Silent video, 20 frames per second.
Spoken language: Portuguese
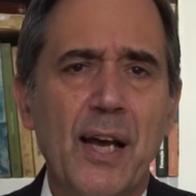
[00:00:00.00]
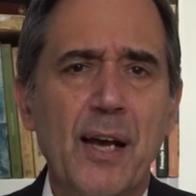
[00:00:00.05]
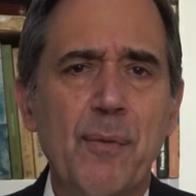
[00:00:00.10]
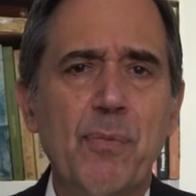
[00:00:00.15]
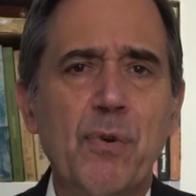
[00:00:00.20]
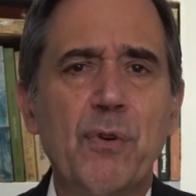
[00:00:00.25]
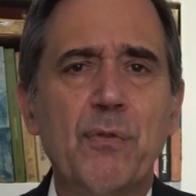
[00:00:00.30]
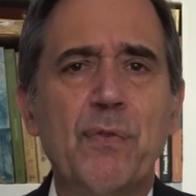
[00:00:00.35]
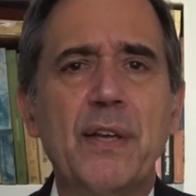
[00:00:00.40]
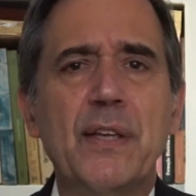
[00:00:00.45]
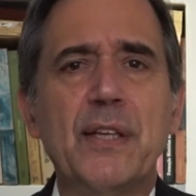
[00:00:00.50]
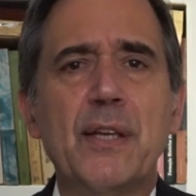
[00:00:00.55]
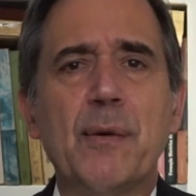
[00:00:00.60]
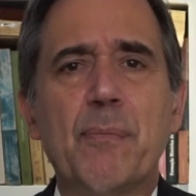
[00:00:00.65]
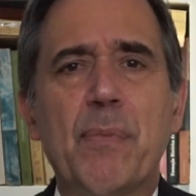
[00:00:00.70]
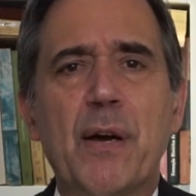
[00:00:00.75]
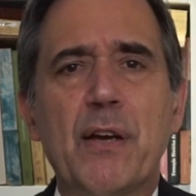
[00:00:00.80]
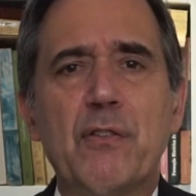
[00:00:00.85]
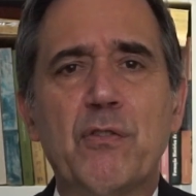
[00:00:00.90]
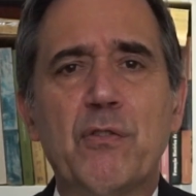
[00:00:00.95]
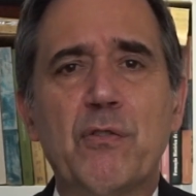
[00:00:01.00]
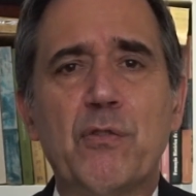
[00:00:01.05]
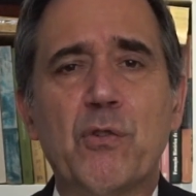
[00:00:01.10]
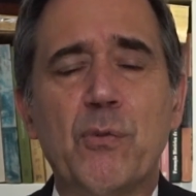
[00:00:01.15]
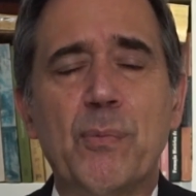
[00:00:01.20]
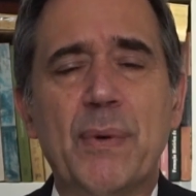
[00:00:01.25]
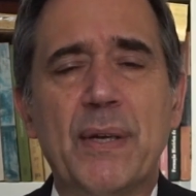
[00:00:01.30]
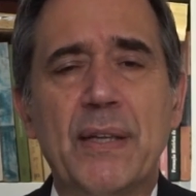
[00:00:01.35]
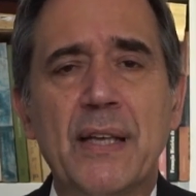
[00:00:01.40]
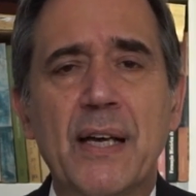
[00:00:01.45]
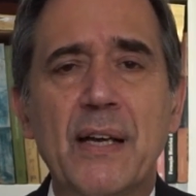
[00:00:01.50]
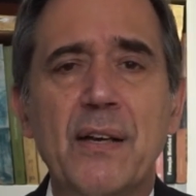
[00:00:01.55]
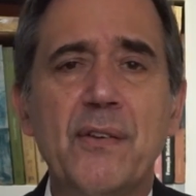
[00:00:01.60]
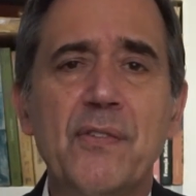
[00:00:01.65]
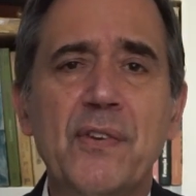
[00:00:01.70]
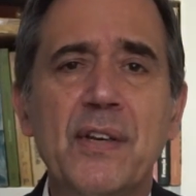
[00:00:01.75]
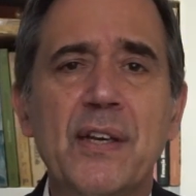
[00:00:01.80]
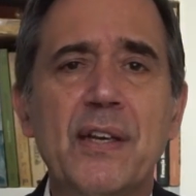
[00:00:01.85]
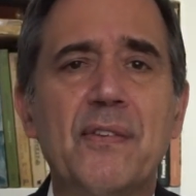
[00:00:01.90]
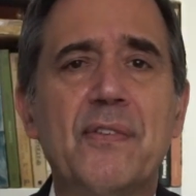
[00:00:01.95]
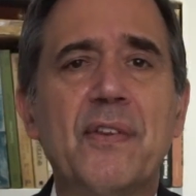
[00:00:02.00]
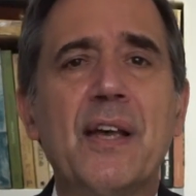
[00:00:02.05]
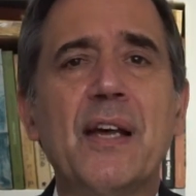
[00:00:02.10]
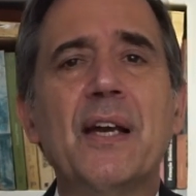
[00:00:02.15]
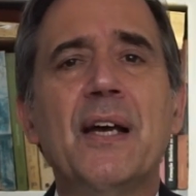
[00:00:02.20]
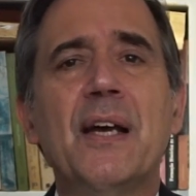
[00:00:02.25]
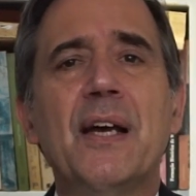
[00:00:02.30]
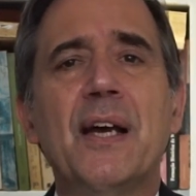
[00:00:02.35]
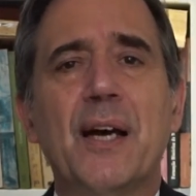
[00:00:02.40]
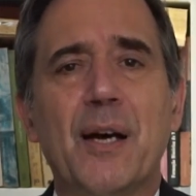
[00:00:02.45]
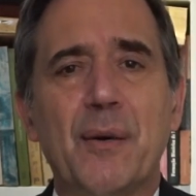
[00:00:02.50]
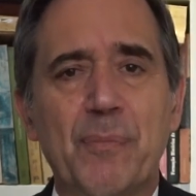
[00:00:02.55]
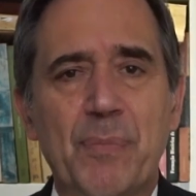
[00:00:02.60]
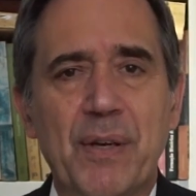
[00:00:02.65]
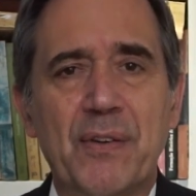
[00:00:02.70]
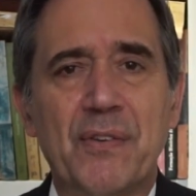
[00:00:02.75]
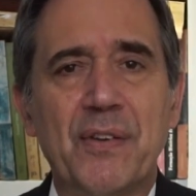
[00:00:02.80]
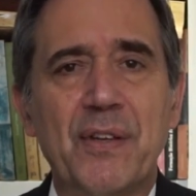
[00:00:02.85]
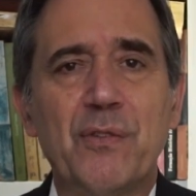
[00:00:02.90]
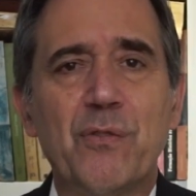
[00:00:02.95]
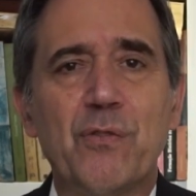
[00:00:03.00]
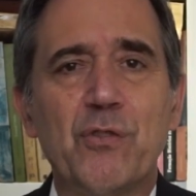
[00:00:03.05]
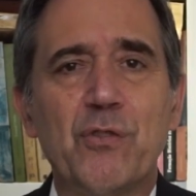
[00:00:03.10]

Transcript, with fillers: aproveite a página de comentários e se quiser apresente